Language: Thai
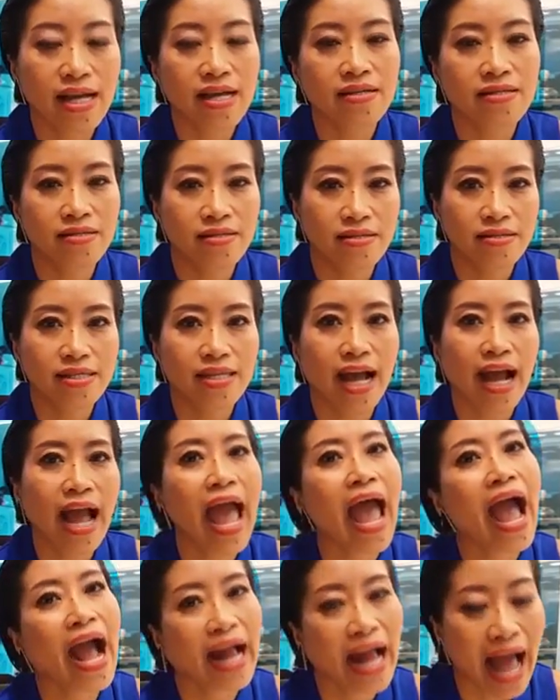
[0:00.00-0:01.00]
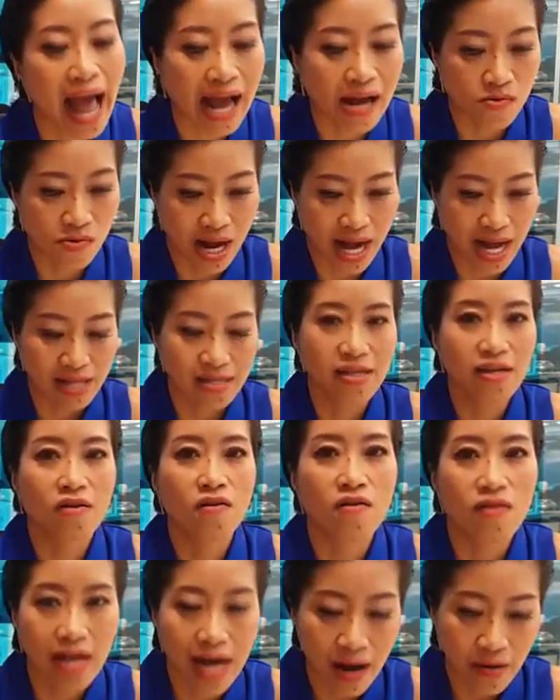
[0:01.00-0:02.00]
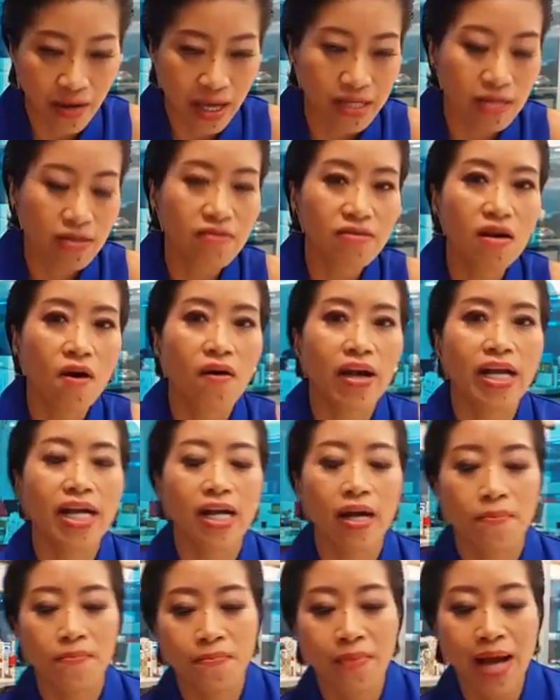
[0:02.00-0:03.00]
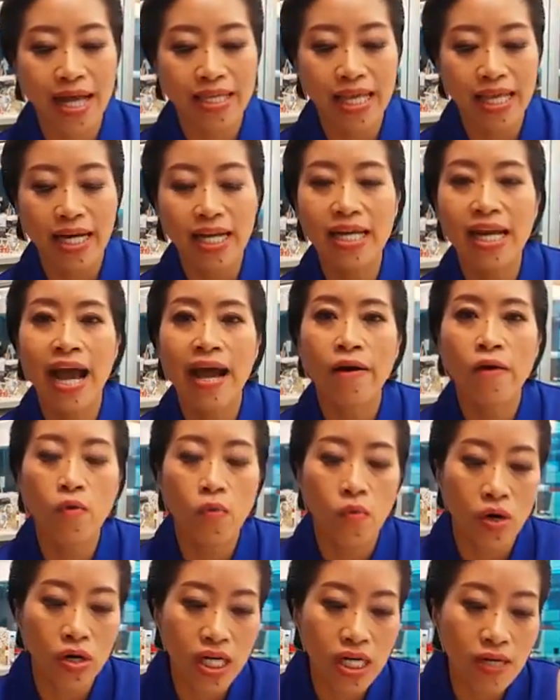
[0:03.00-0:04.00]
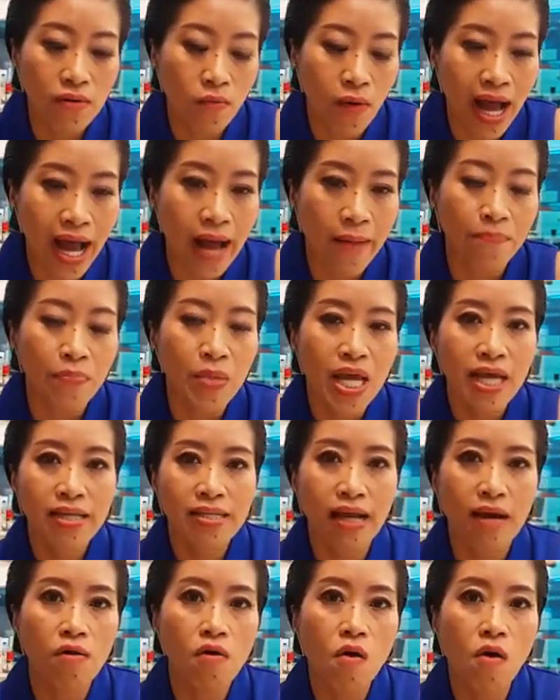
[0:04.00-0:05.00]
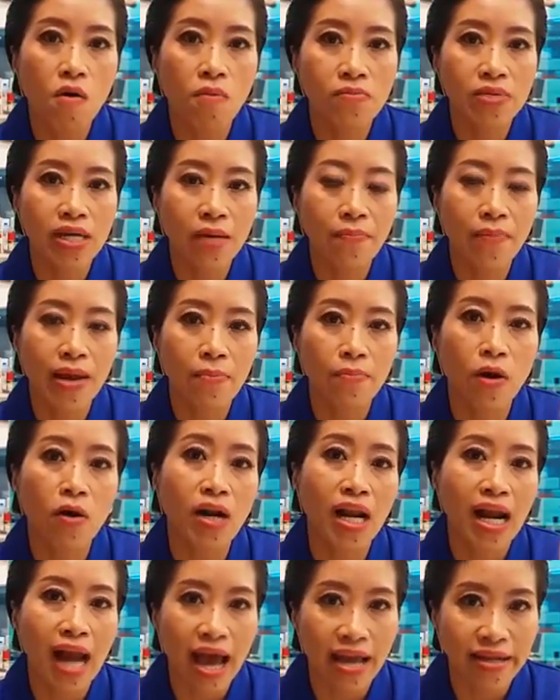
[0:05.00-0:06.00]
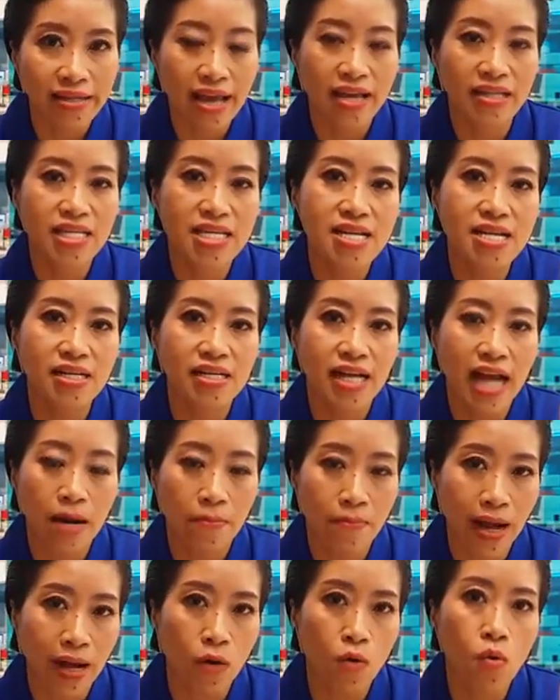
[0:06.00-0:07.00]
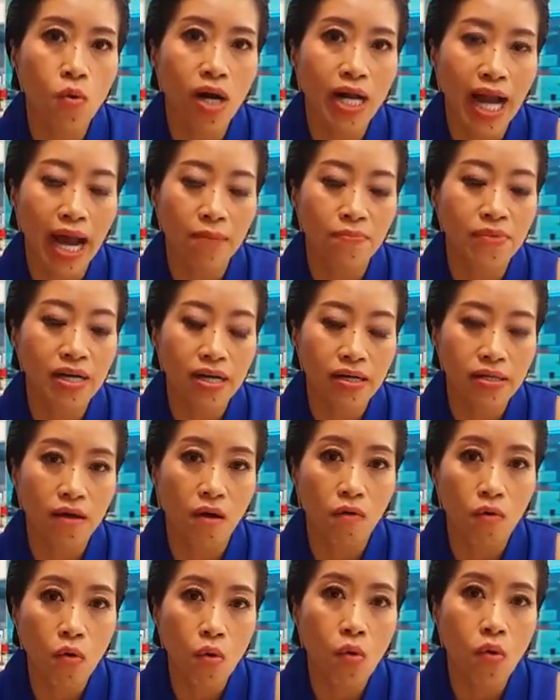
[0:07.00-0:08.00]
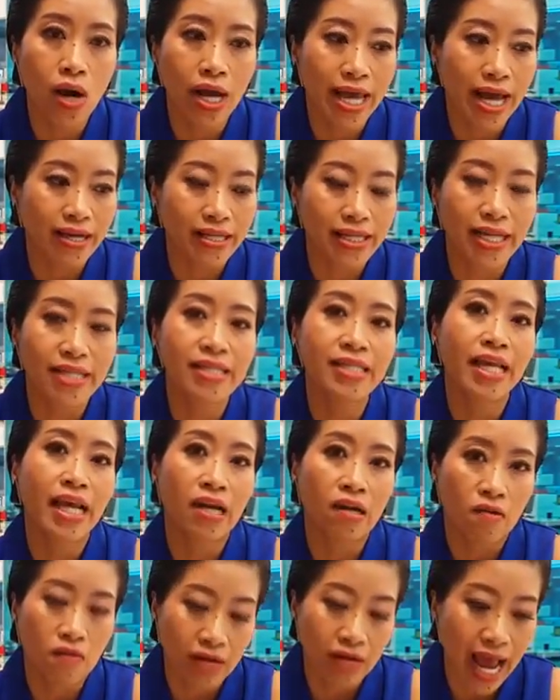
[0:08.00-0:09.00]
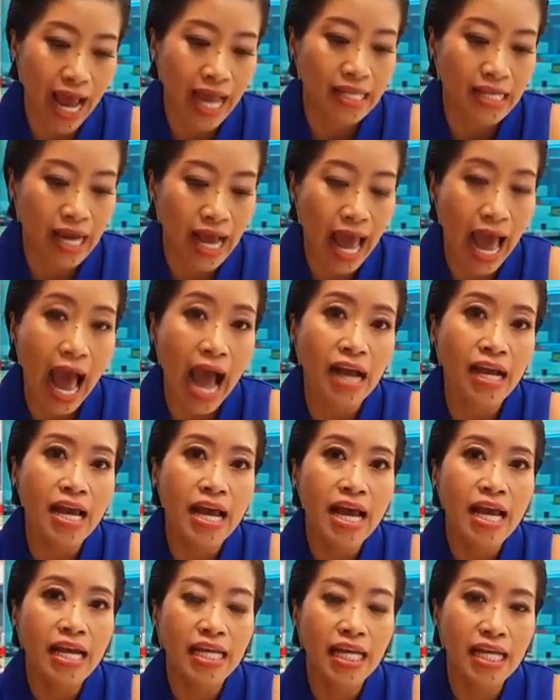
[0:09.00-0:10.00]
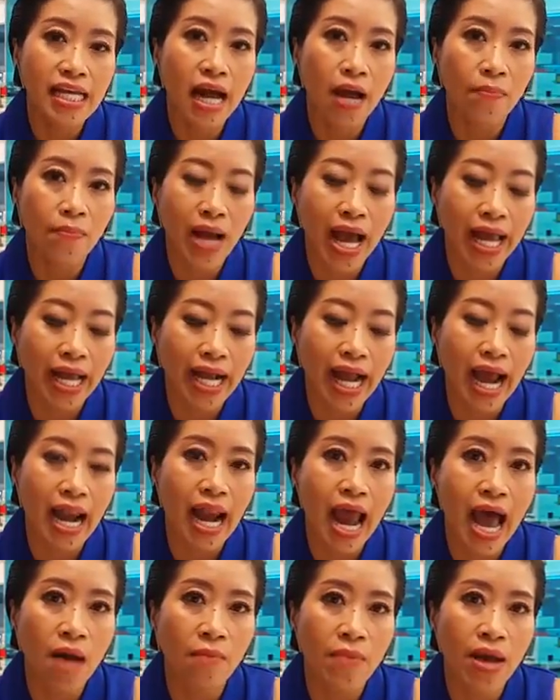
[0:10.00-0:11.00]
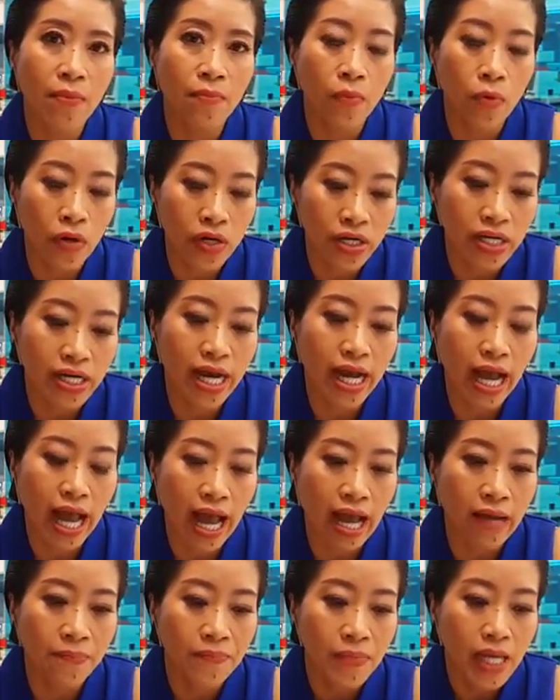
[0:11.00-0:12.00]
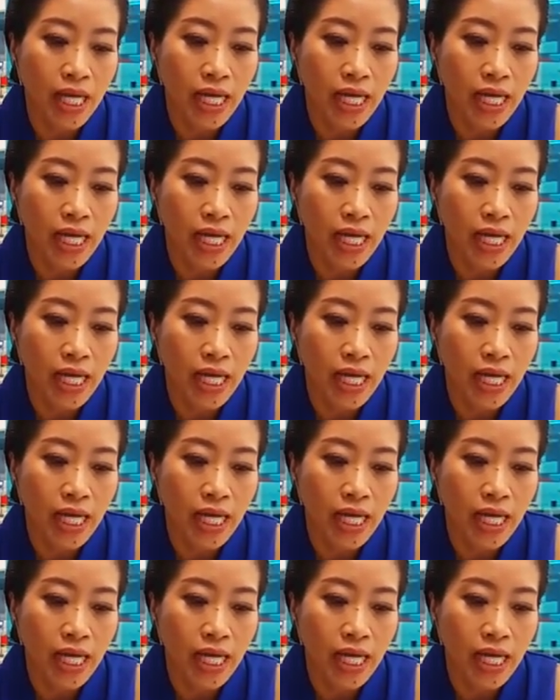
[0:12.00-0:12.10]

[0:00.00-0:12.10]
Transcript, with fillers: สักสักห้าเก้าอะค่ะของเรายังต้องถอยกลับมา แต่ที่น่ากลัวก็คือว่าสังคมที่เป็น polarization หรือการแบ่งขั้วการเมืองสองขั้วอย่างชัดเจนของไทยต่างหากที่ทำให้การล่าแม่มดนะคะ